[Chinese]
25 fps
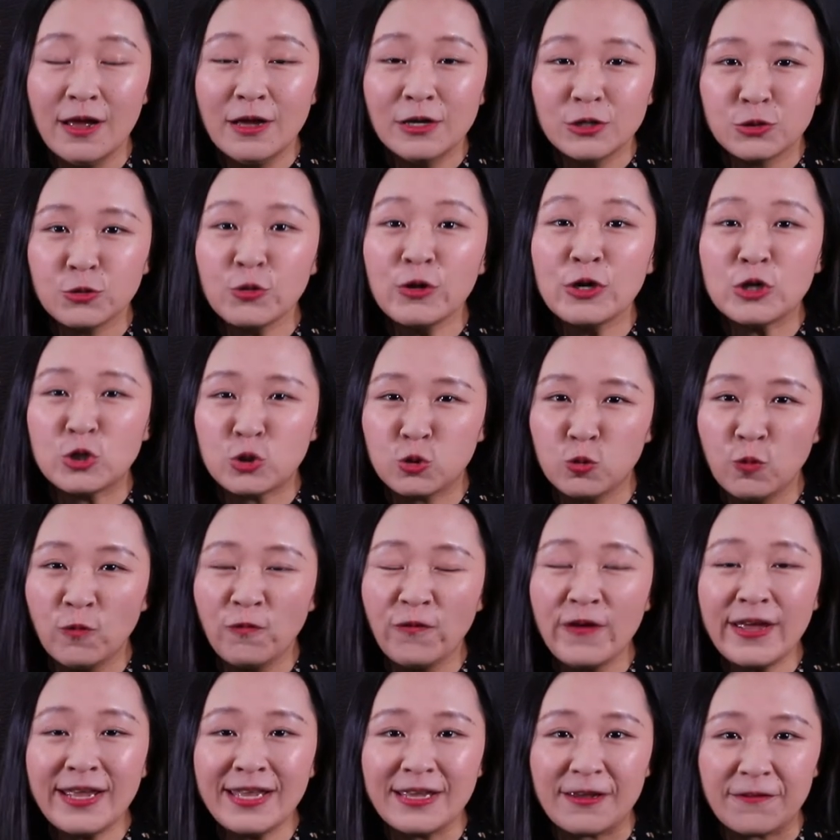所以除
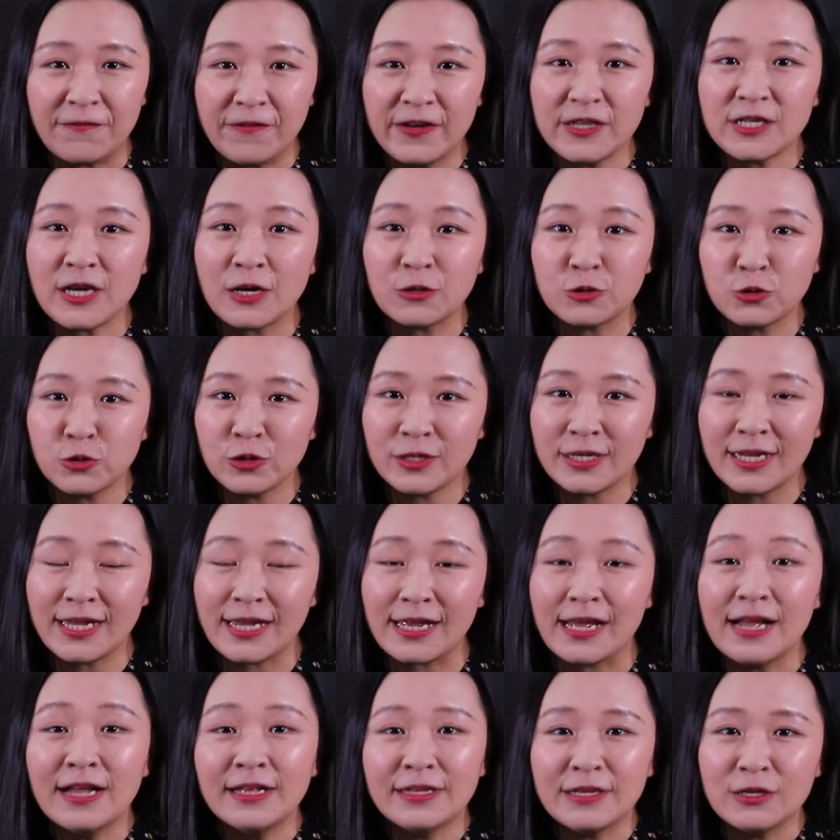非你非常确
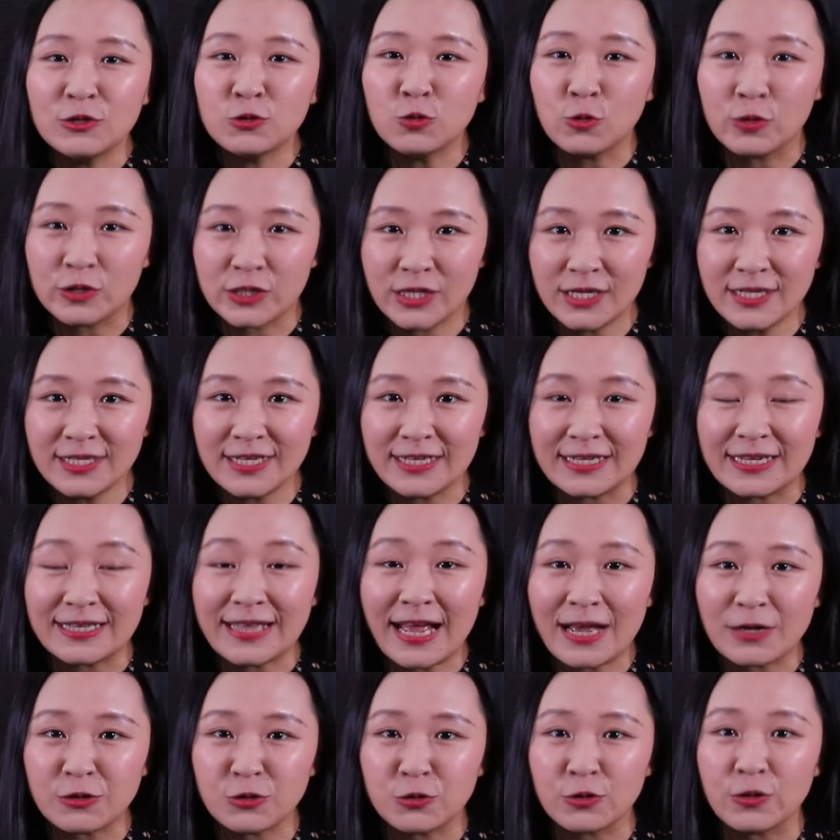定你所申请的
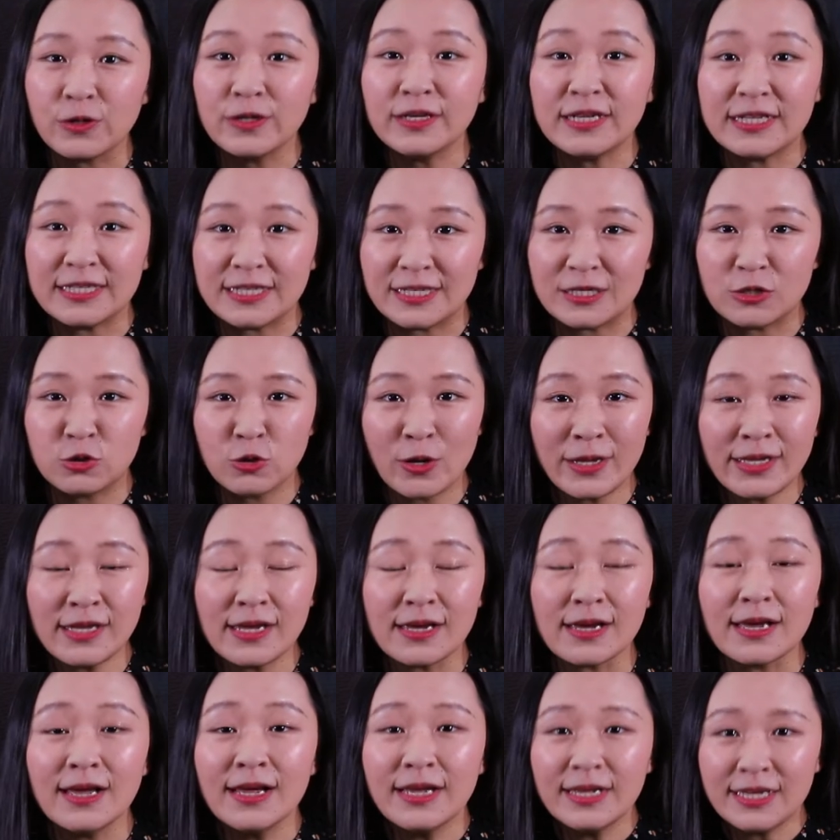大学以及专
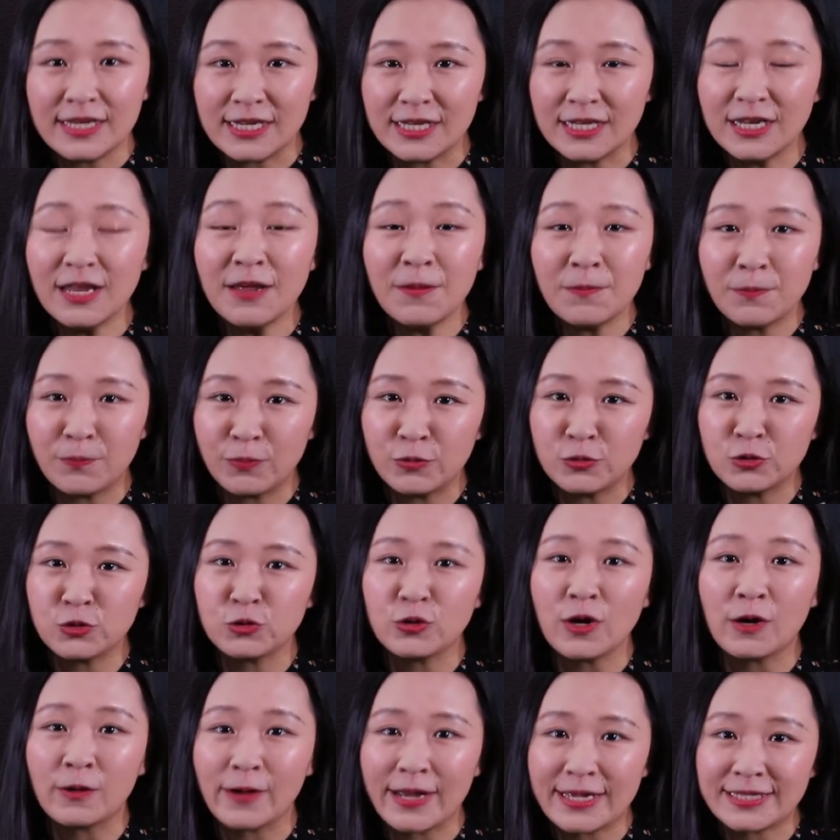业一定不
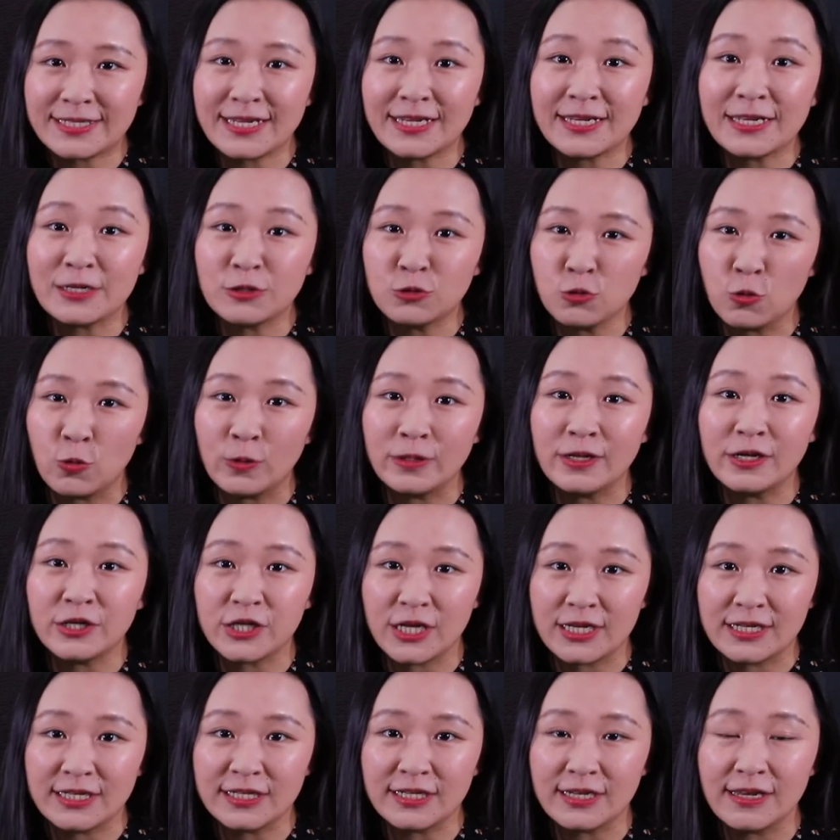需要 SAT 作文的
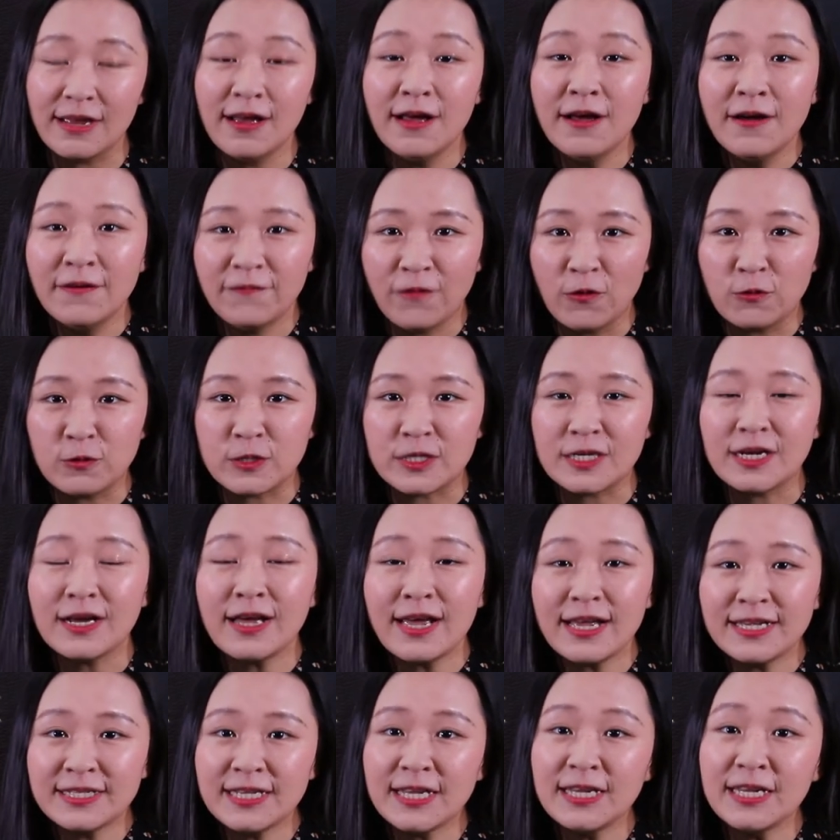成绩，否则
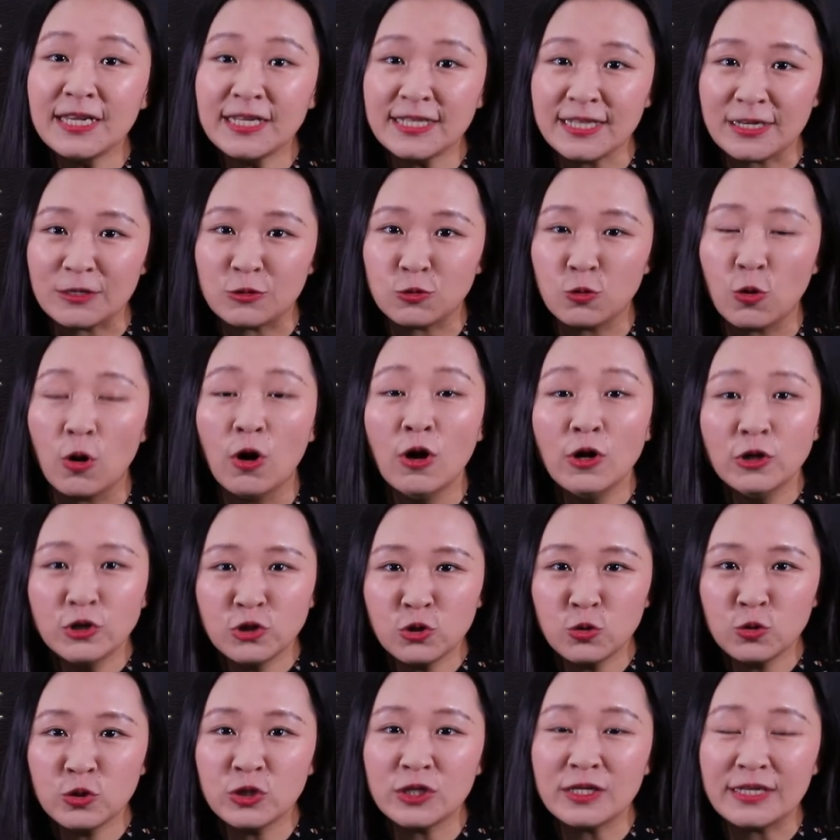SAT 写作
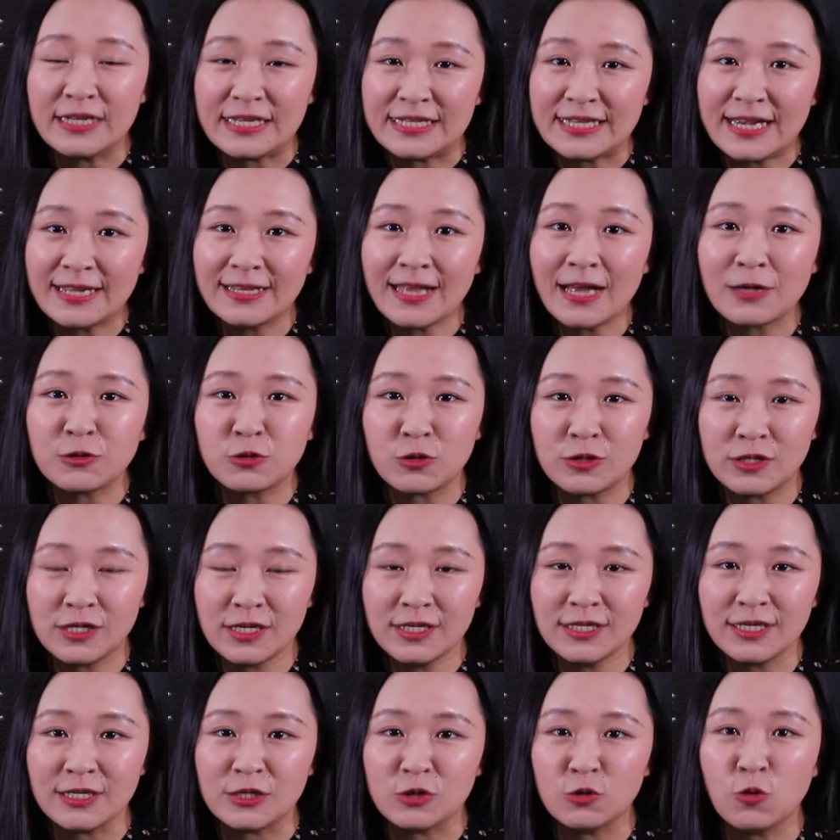就是你在大学
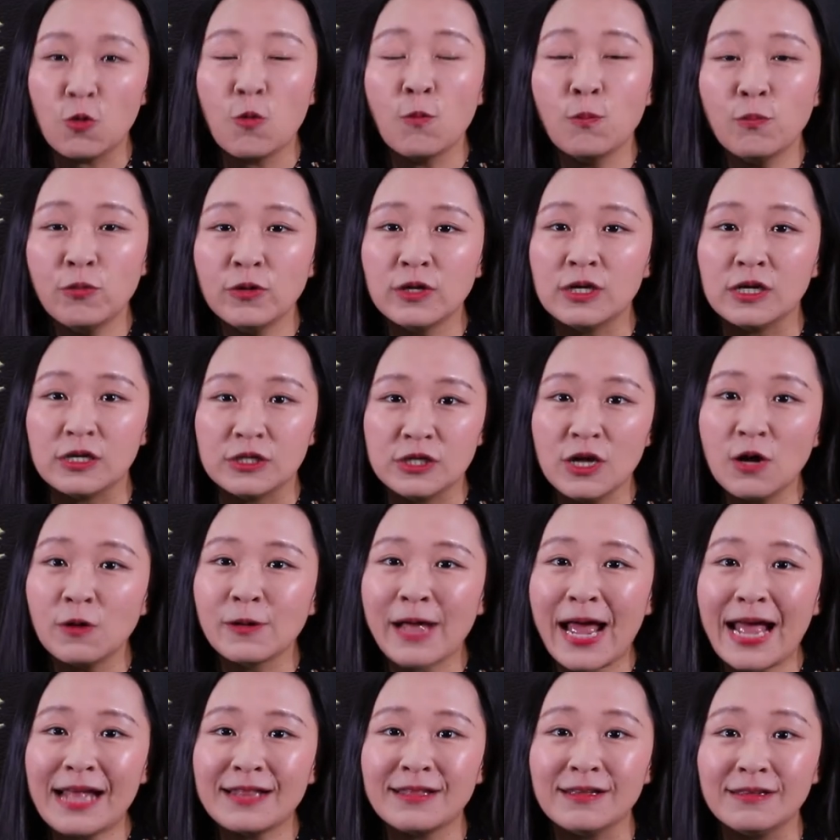申请中不可绕
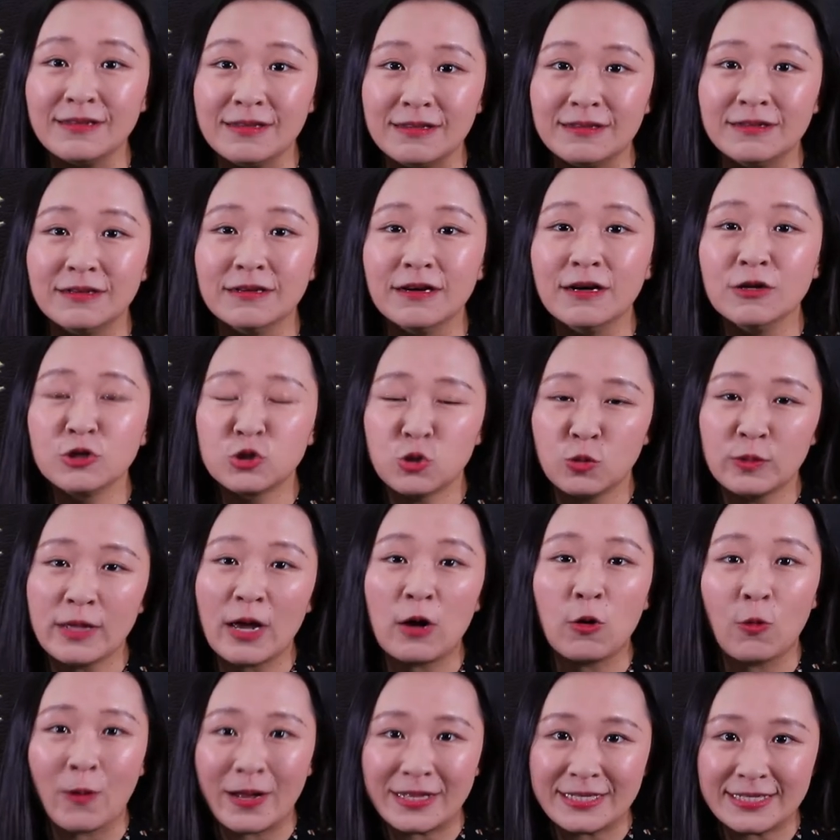开的一个重
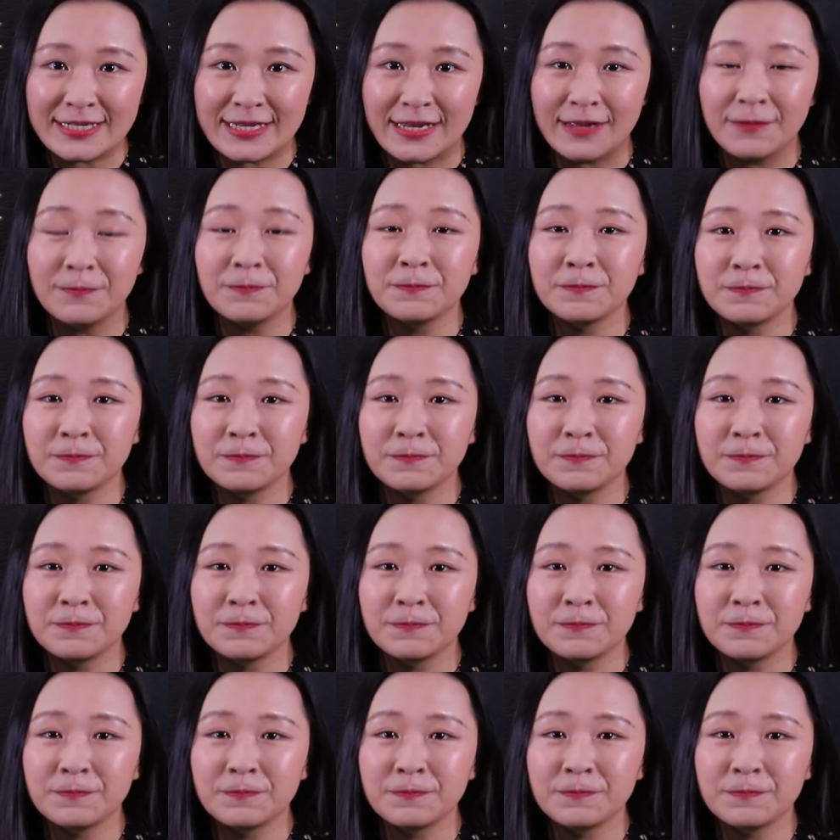要环节。